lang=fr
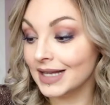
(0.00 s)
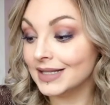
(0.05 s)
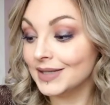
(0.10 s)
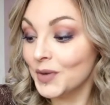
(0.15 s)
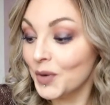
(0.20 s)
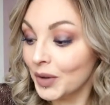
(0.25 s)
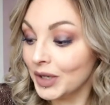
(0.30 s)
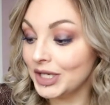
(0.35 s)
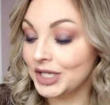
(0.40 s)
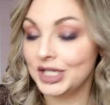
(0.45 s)

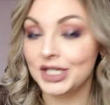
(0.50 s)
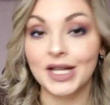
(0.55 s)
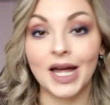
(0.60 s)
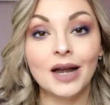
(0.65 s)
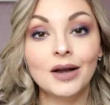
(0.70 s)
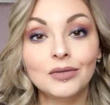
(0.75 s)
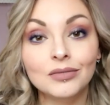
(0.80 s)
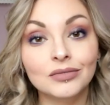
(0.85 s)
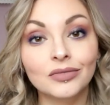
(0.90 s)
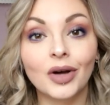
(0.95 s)
assez
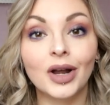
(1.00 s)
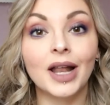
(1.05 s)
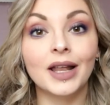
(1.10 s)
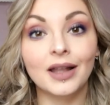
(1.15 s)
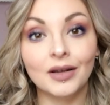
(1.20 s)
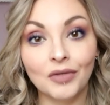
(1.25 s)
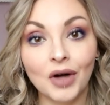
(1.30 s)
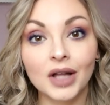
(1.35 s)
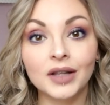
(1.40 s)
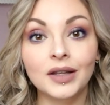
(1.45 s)
original voilà,
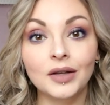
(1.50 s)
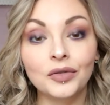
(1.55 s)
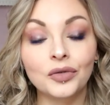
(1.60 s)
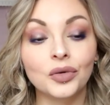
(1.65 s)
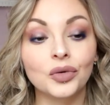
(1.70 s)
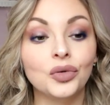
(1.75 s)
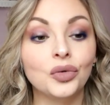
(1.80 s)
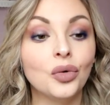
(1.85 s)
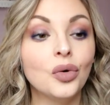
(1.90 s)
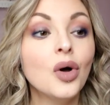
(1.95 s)
d'avoir des
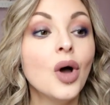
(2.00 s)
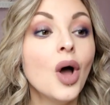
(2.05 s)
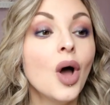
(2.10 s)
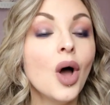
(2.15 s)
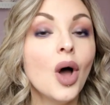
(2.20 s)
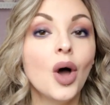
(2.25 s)
photos